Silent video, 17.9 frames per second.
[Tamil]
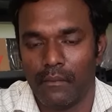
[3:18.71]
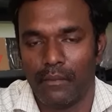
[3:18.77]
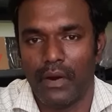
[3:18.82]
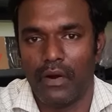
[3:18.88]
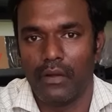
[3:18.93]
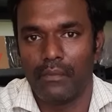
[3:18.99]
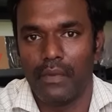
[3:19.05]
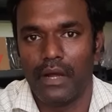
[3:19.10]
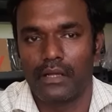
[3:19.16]

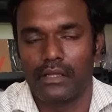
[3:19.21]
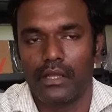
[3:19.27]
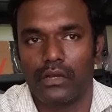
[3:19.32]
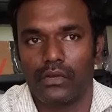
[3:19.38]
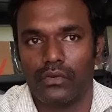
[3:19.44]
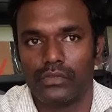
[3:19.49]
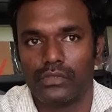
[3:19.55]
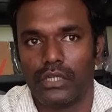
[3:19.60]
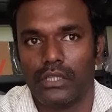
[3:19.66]
பவர் பேங்க் தான்
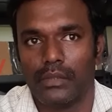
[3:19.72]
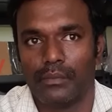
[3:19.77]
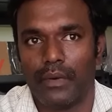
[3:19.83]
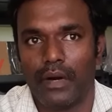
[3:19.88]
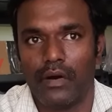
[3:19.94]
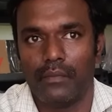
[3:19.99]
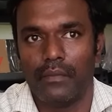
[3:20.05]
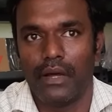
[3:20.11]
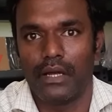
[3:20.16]
இருக்கும் ஸோ அந்த
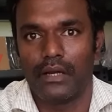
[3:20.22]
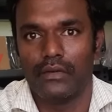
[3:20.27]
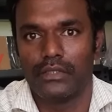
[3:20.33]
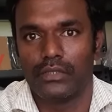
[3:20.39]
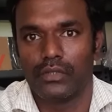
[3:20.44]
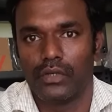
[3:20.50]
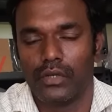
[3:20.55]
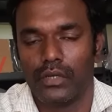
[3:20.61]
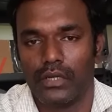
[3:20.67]
பவர் பேங்க்கை
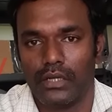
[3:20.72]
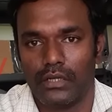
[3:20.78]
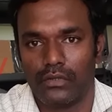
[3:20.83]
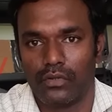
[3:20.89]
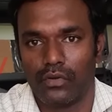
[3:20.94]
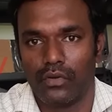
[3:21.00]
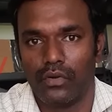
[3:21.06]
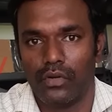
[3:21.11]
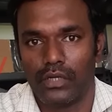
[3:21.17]
வச்சு ஒரு
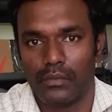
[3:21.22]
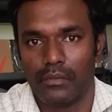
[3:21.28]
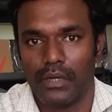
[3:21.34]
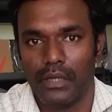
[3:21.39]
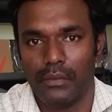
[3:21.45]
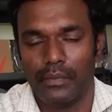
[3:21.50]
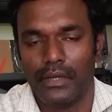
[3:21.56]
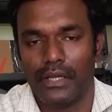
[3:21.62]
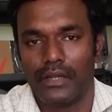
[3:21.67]
டுவெல் வோல்ட்
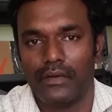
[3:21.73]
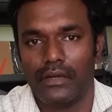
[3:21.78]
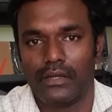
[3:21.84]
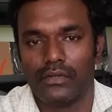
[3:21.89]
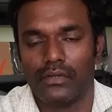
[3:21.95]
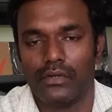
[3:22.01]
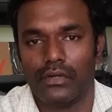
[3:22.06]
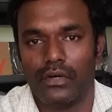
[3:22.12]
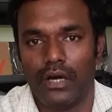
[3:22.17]
பல்ப் ஏறி
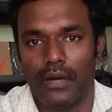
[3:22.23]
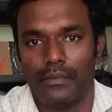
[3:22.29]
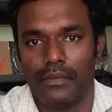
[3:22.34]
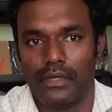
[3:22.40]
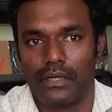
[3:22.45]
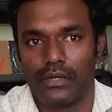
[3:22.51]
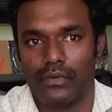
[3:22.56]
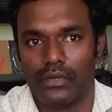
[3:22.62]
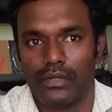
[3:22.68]
வைக்கணும்
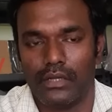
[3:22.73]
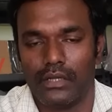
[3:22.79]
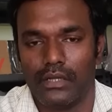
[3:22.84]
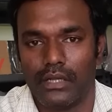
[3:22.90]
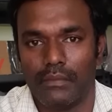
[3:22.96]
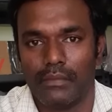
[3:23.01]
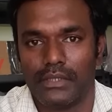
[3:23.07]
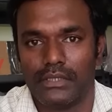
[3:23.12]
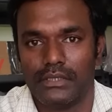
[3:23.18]
அப்படின்ற ஒரு
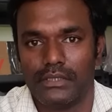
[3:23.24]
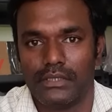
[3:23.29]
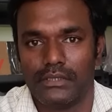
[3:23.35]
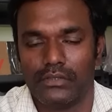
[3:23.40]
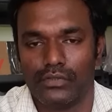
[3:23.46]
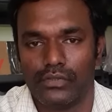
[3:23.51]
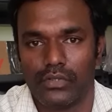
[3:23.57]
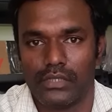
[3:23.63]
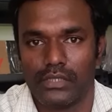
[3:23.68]
எமர்ஜென்சி
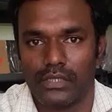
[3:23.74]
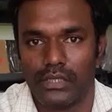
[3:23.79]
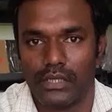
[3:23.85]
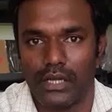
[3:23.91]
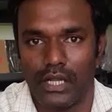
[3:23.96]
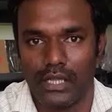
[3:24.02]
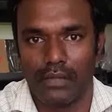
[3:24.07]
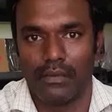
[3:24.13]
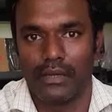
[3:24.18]
சுச்சுவேஷன்
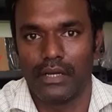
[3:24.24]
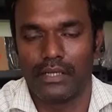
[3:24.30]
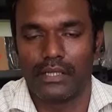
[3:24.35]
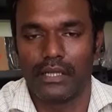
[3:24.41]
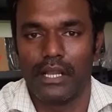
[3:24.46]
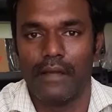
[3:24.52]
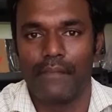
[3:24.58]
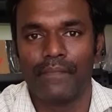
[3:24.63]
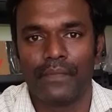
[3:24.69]
இருக்குது அந்த மாதிரி
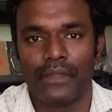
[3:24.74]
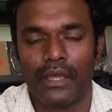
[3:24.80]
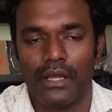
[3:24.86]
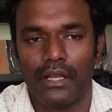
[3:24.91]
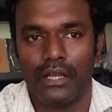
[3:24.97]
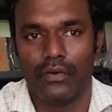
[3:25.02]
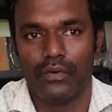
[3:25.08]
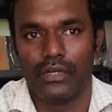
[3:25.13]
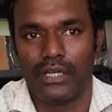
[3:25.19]
இடத்துல
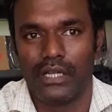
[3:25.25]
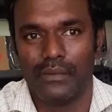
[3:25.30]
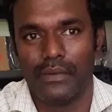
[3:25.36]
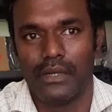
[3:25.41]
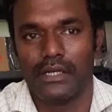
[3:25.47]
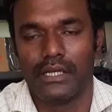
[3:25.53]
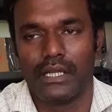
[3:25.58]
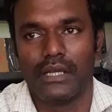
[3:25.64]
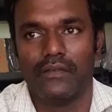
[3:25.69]
இல்லை ஒரு
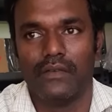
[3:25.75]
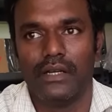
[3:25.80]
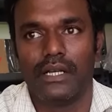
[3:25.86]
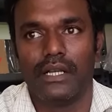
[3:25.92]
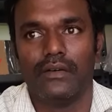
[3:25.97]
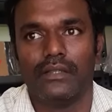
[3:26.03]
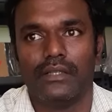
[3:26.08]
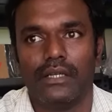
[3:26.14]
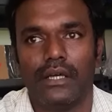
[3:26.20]
டியூப்லைட் நீங்கள்
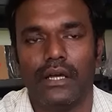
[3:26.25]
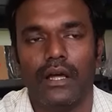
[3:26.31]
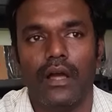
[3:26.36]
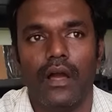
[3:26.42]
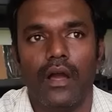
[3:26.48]
வீட்டில் வந்து